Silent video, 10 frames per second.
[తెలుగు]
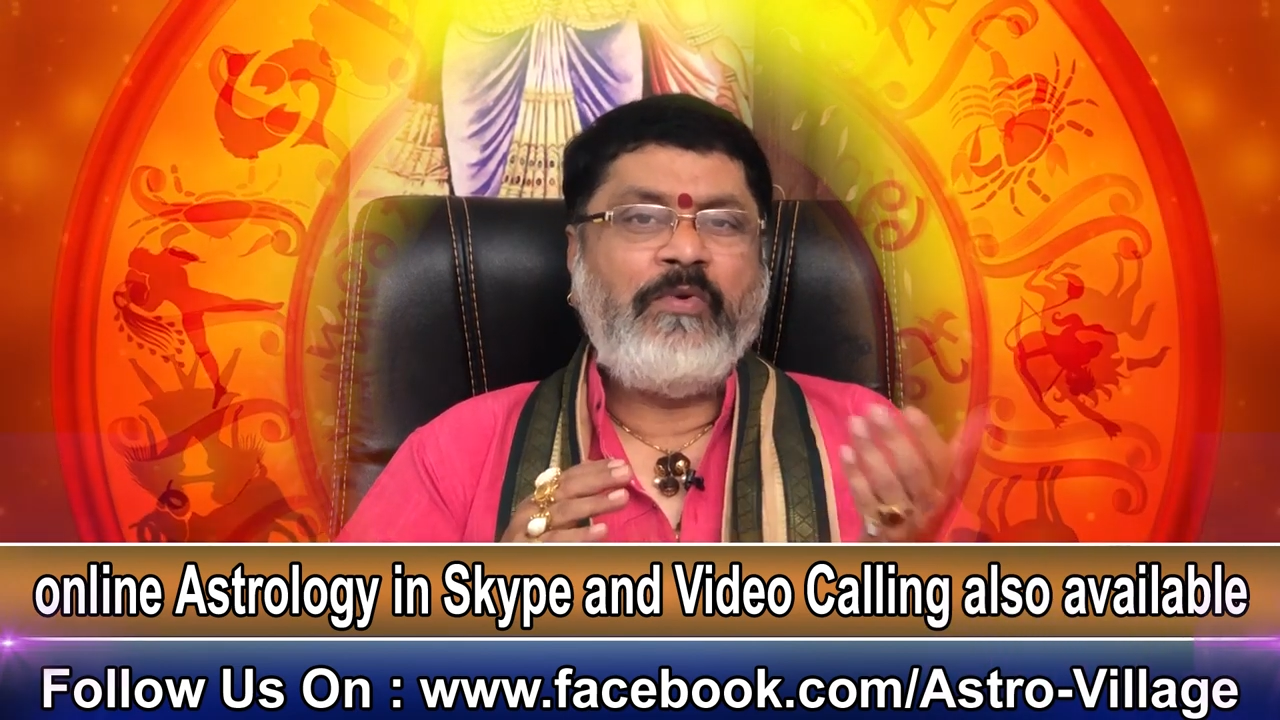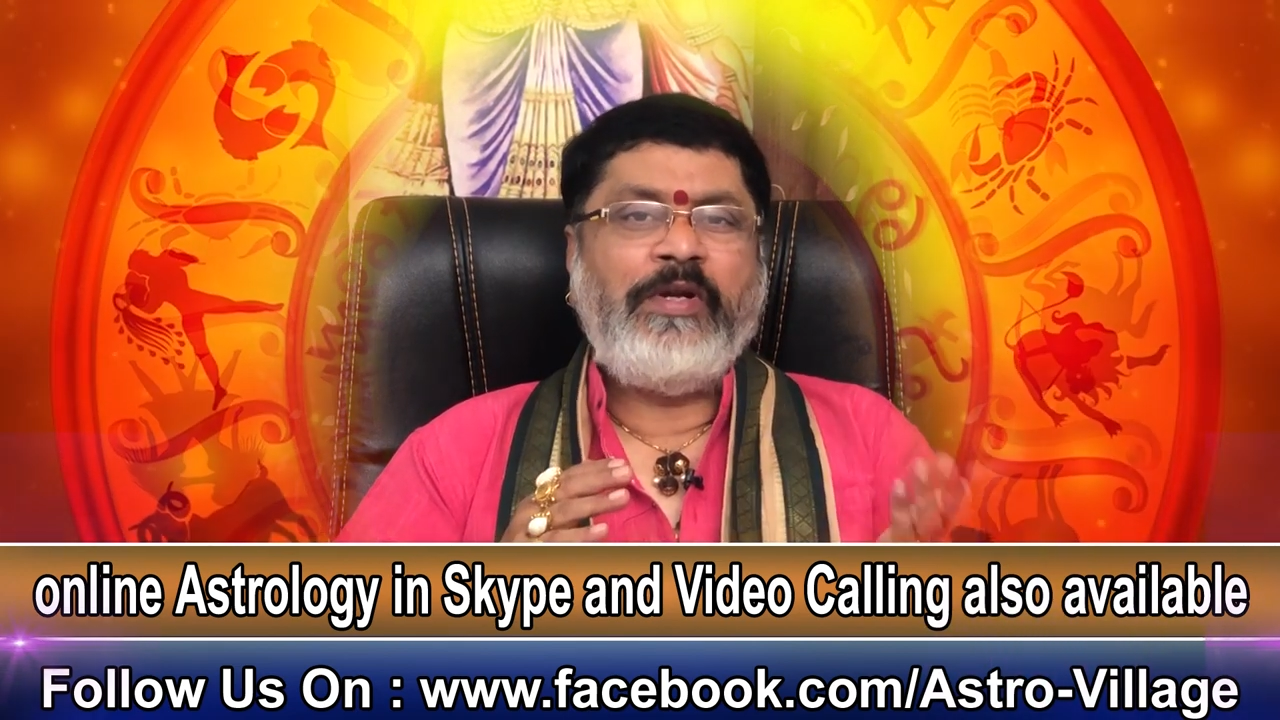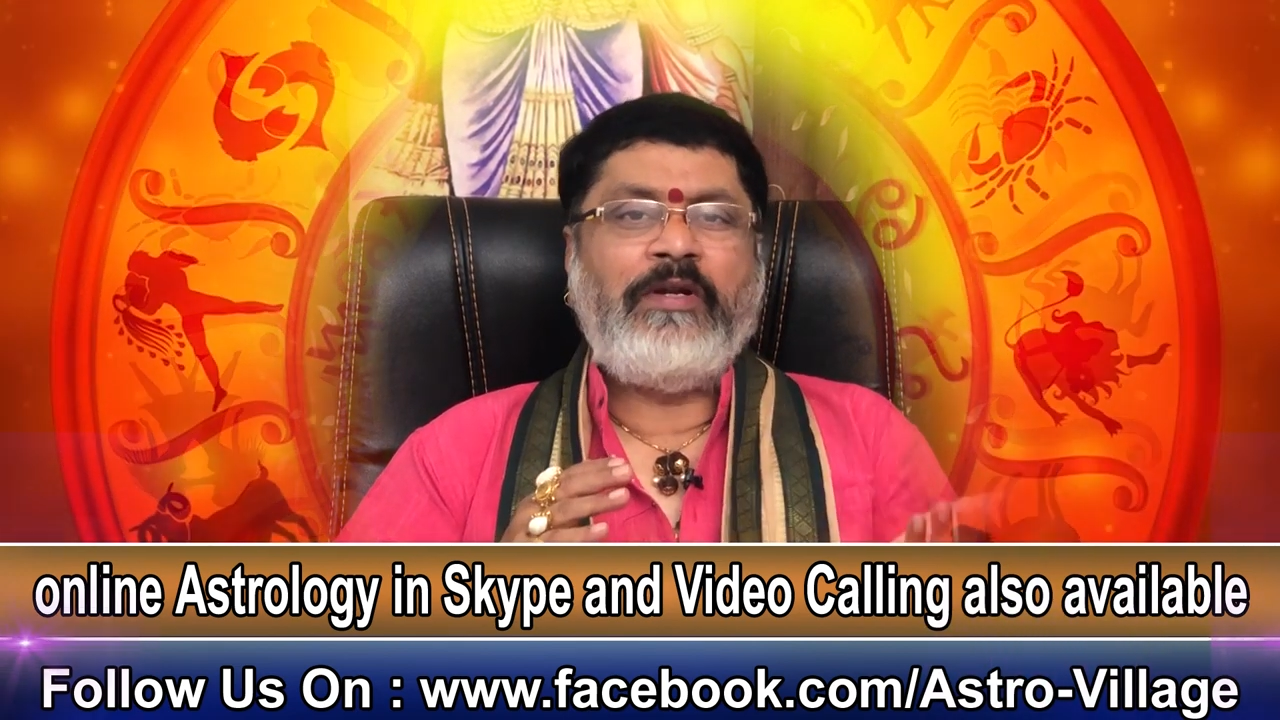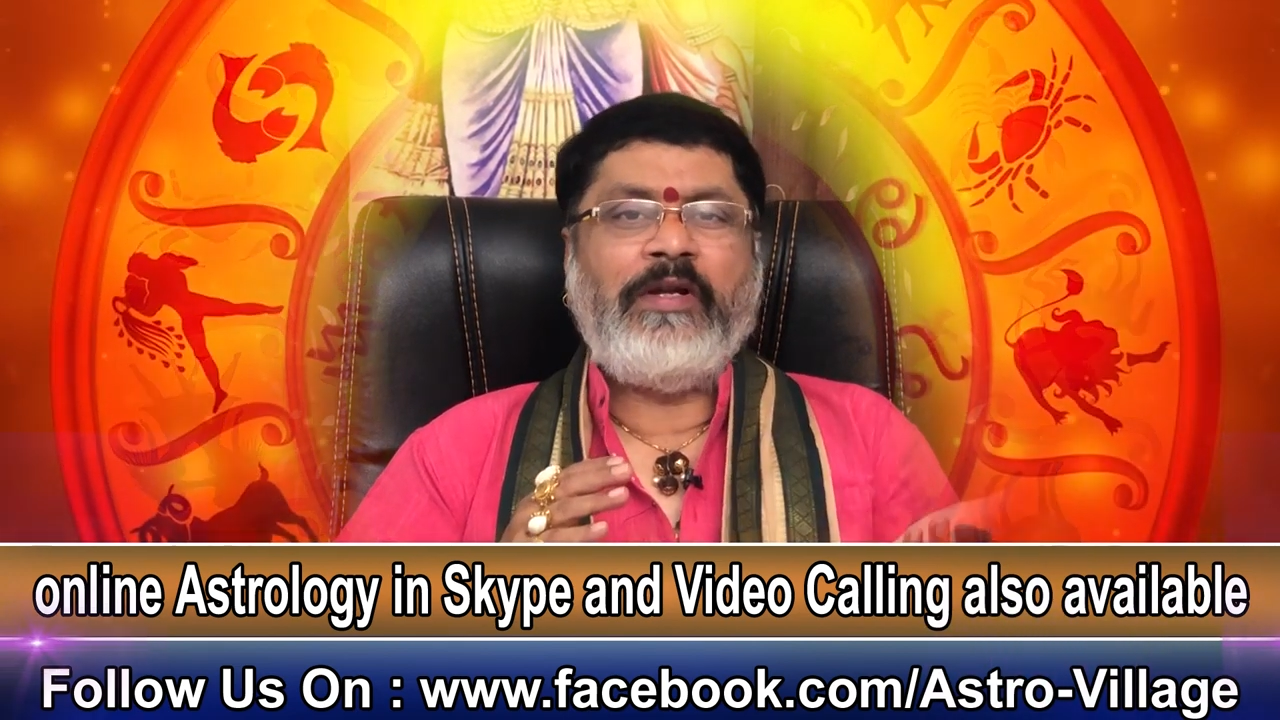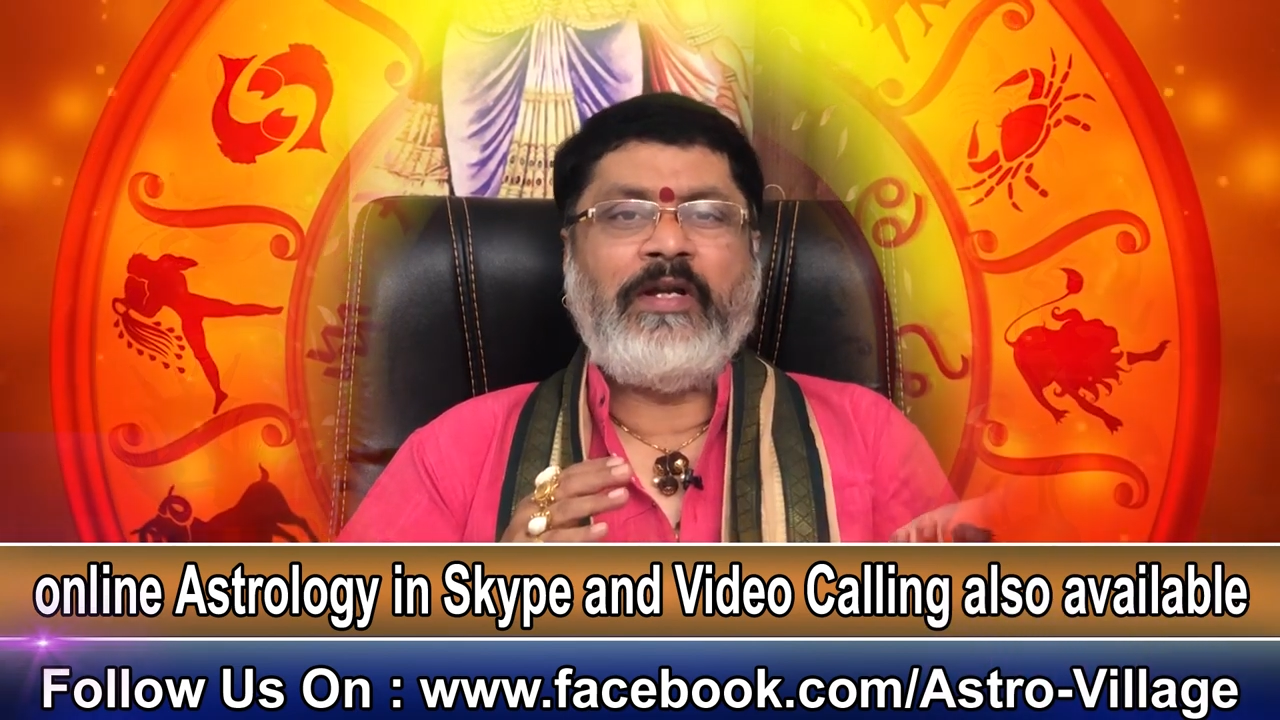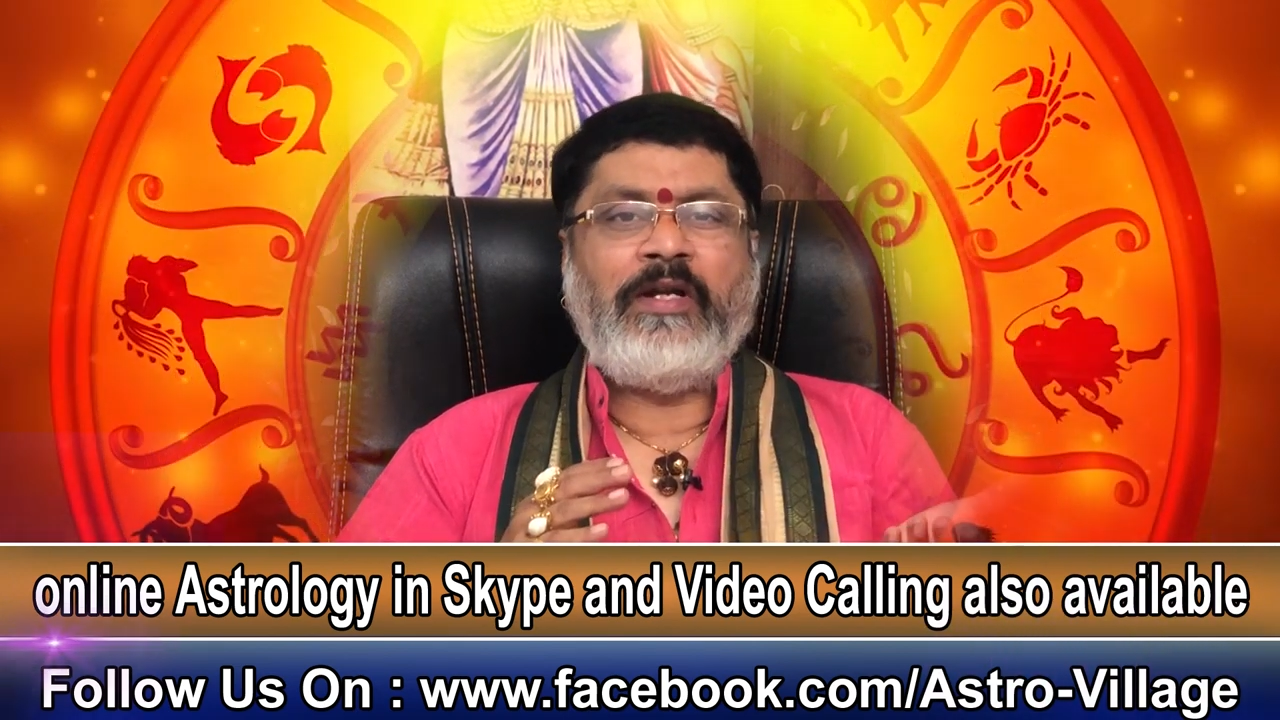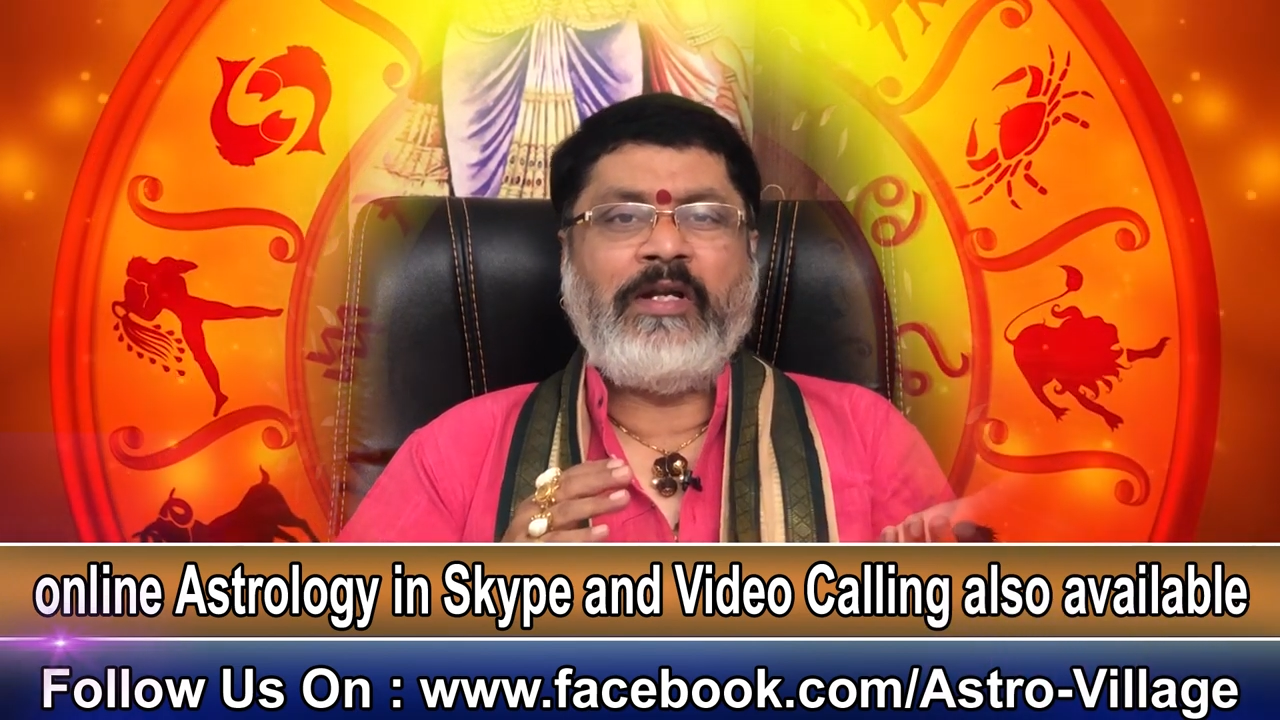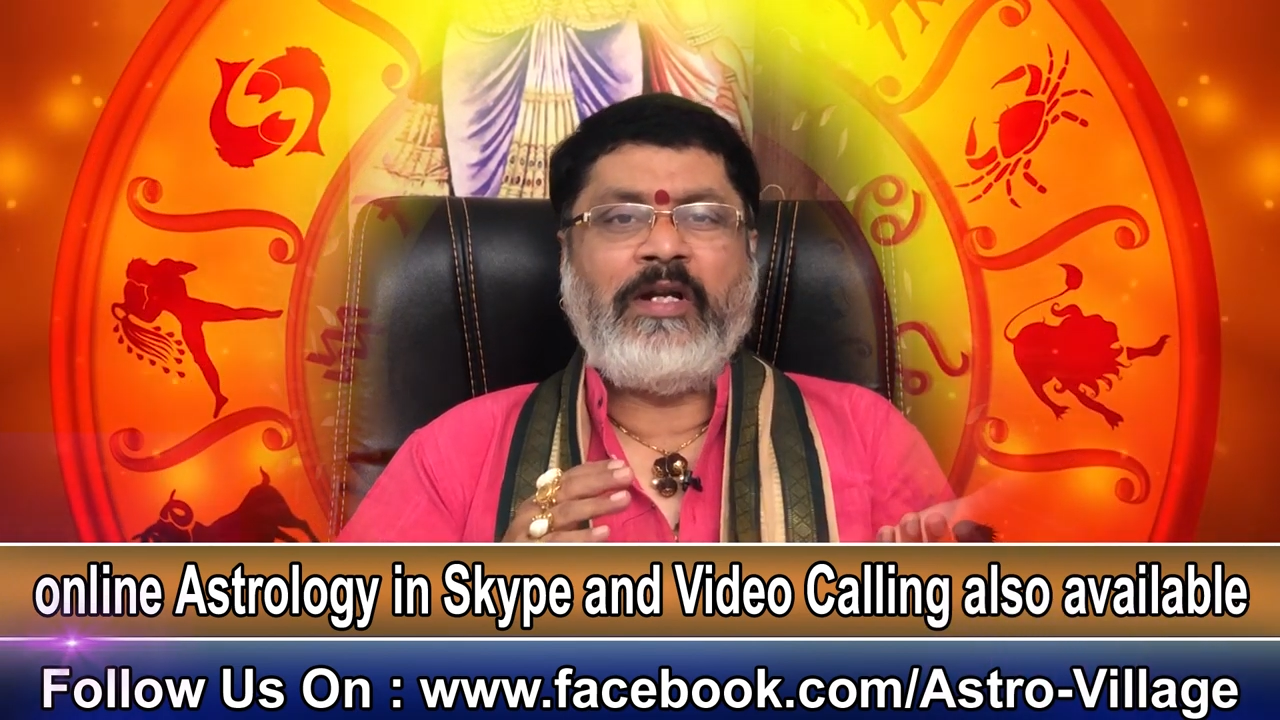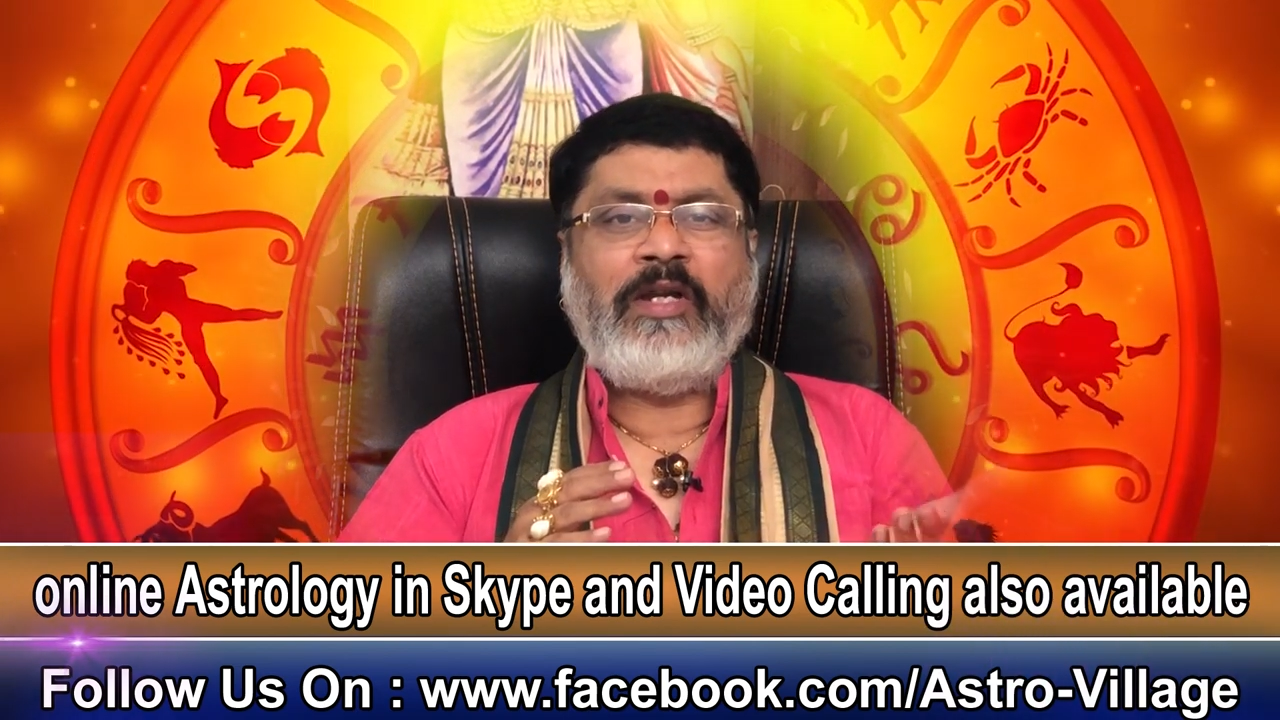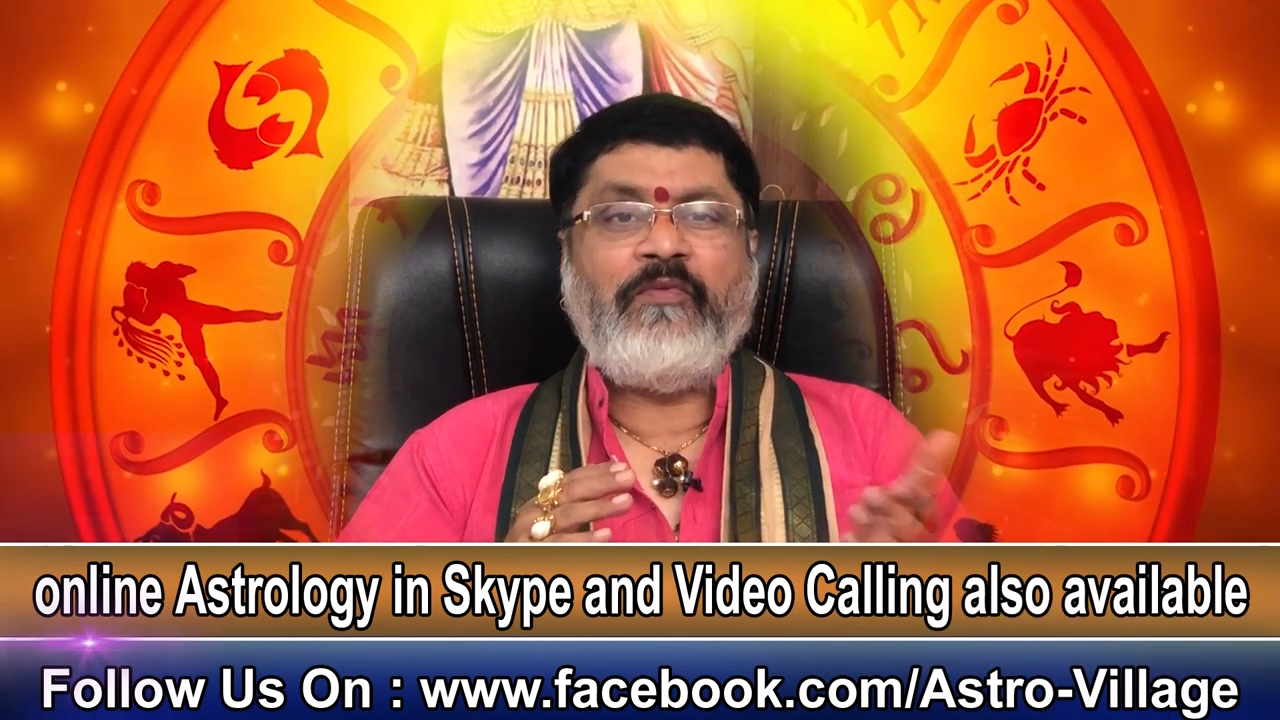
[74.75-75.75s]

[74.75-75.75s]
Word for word: మూడు ఇంట్లోకి వెళ్ళాడు కాబట్టి